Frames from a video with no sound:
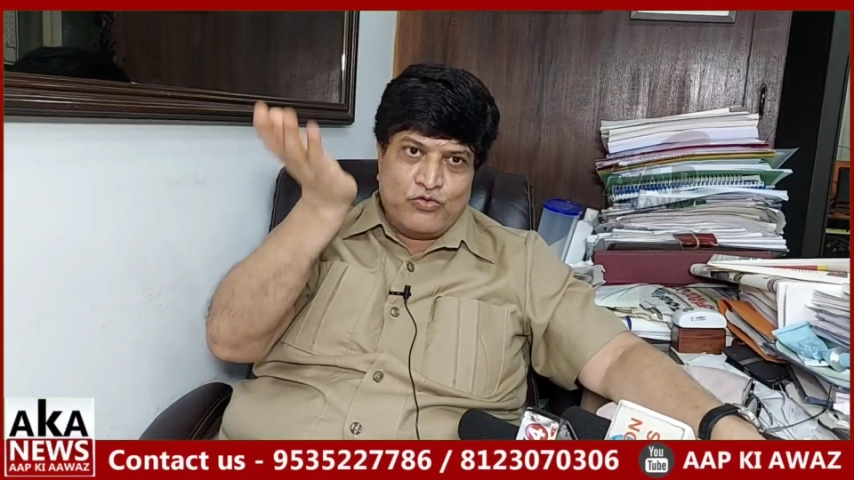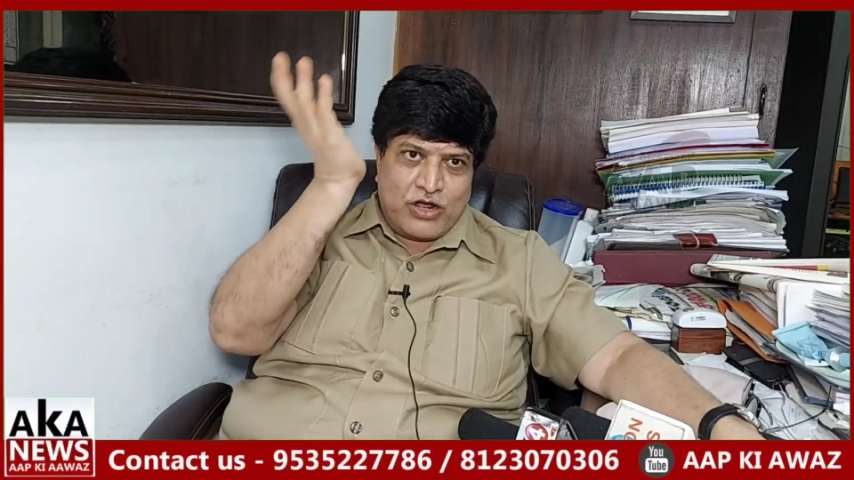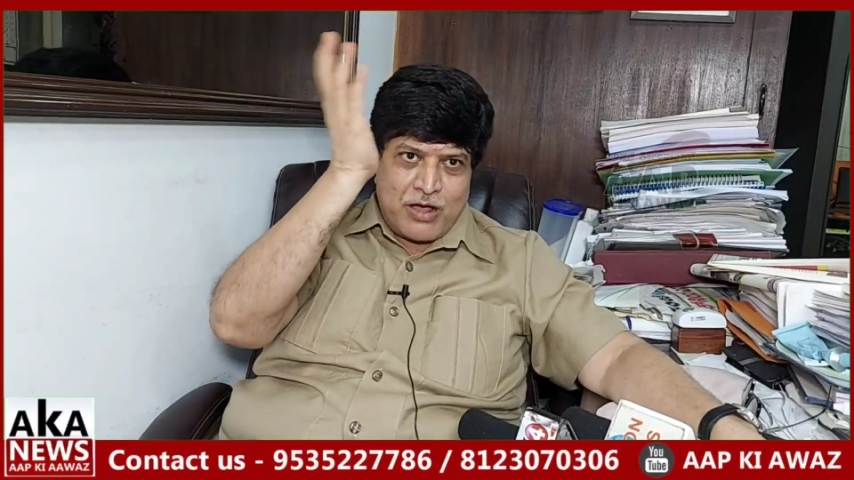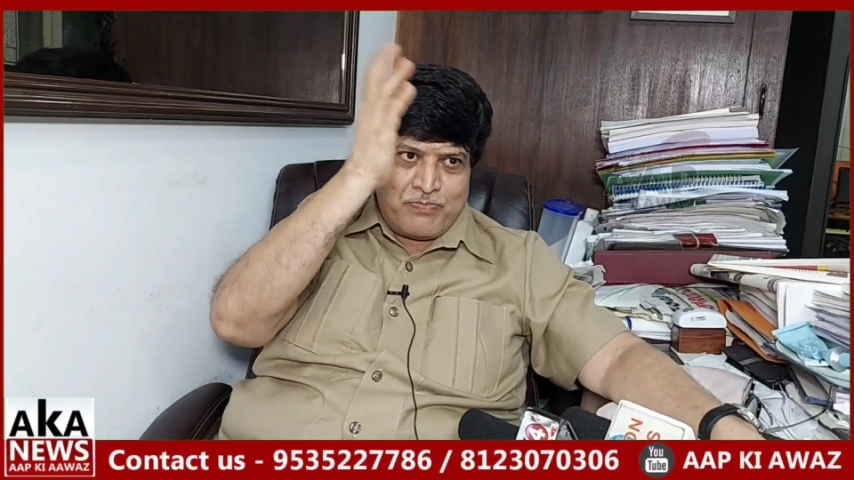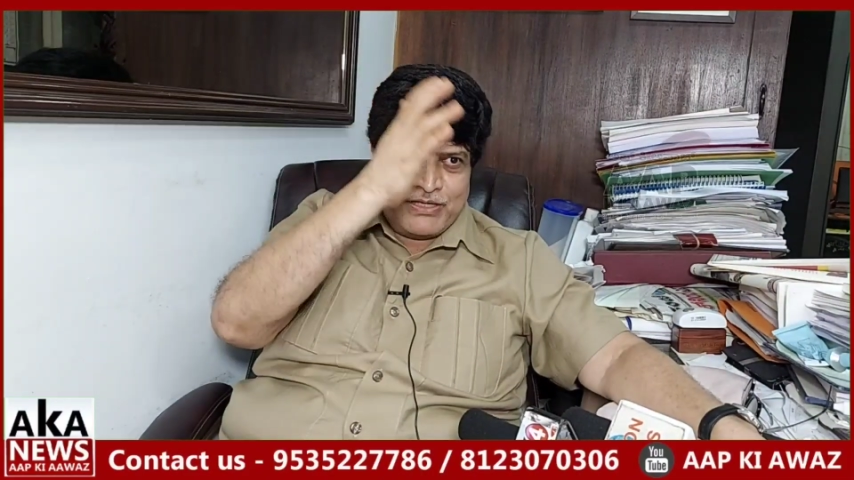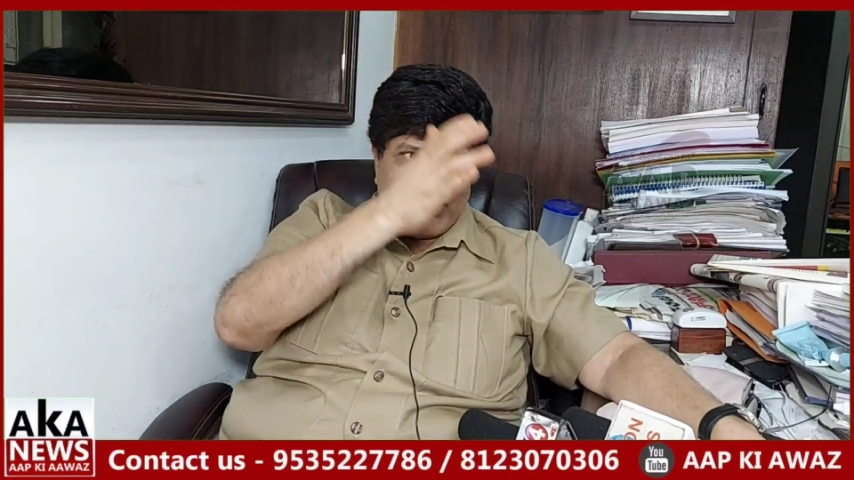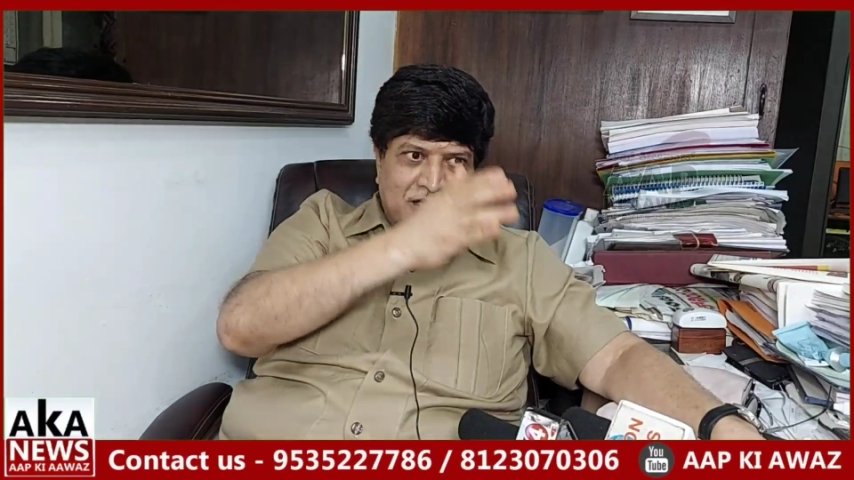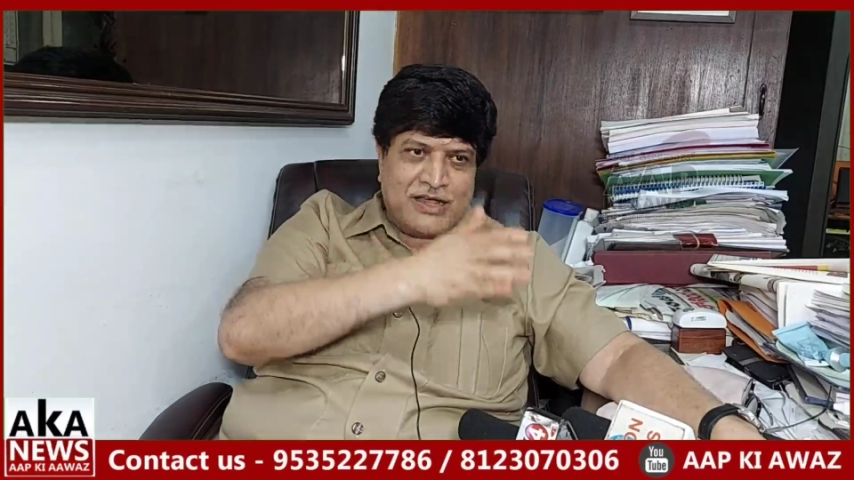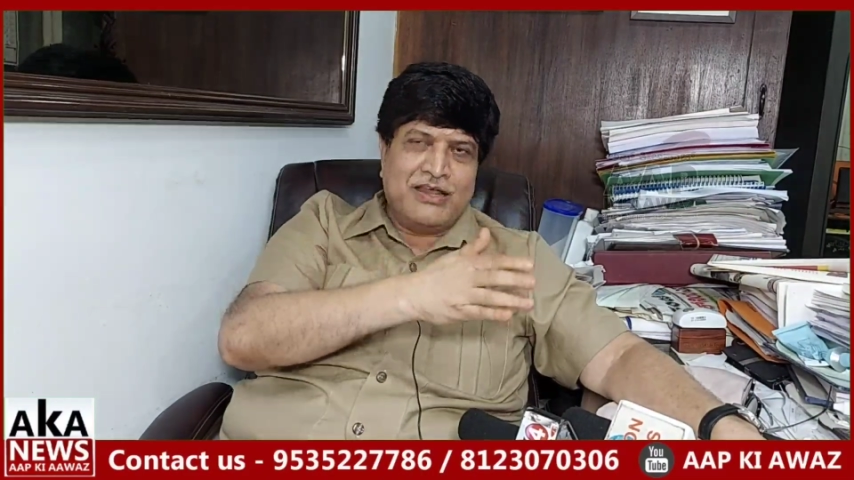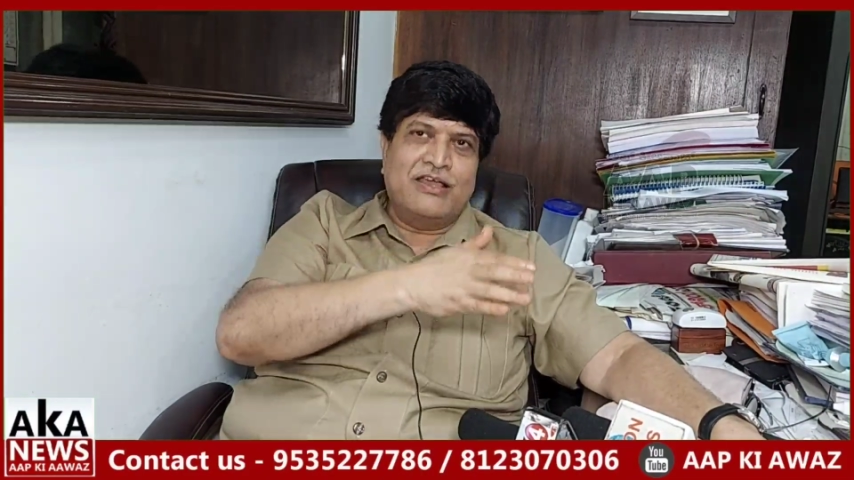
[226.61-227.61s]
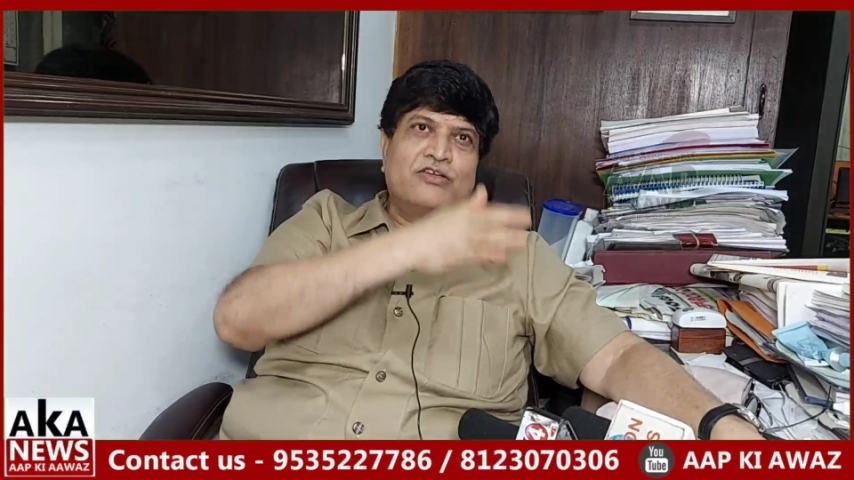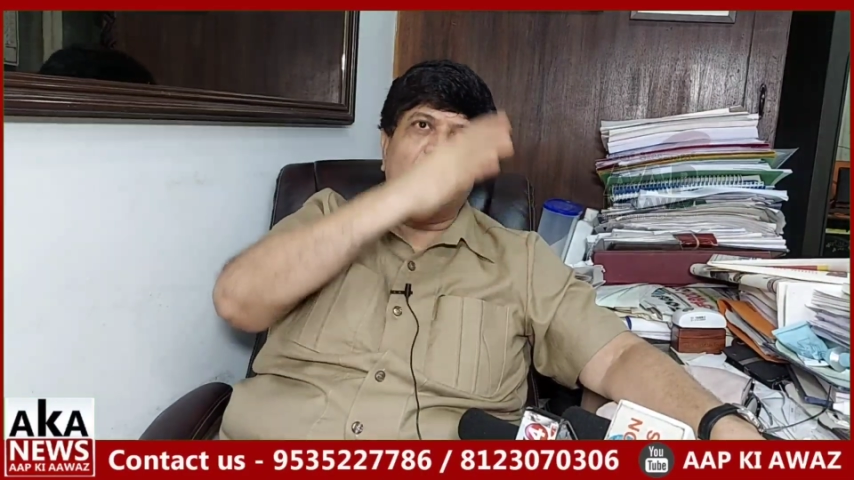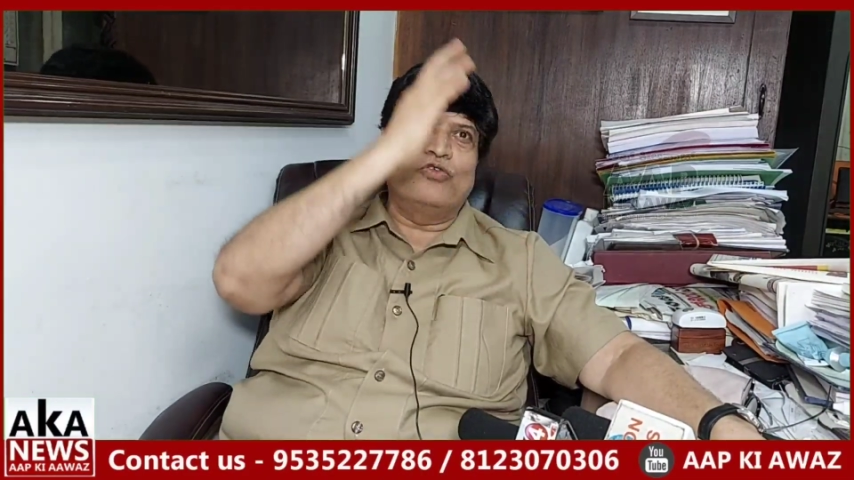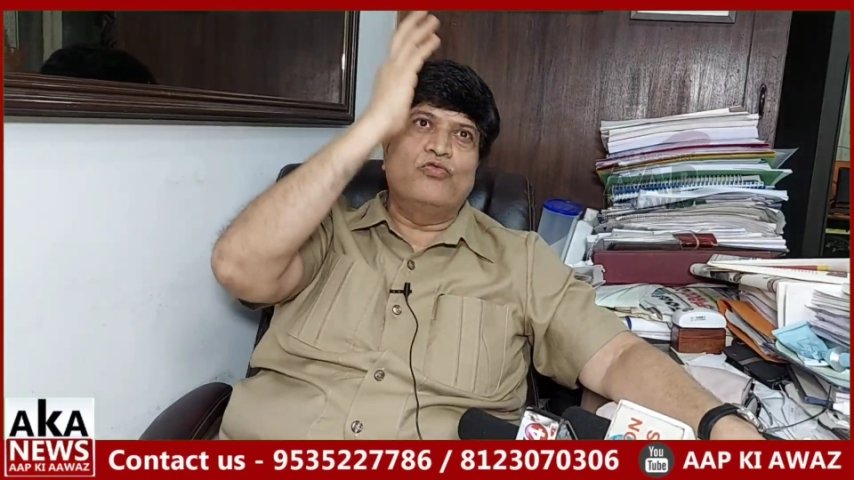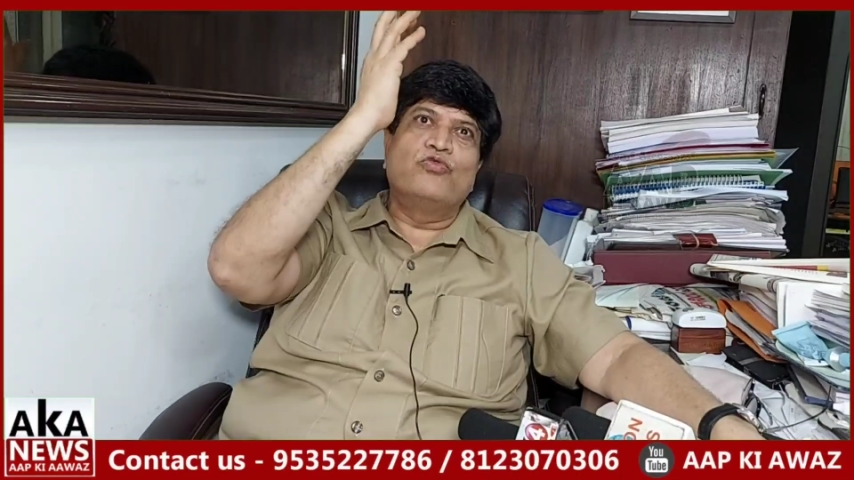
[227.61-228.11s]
उनका पैसा करेंगे तो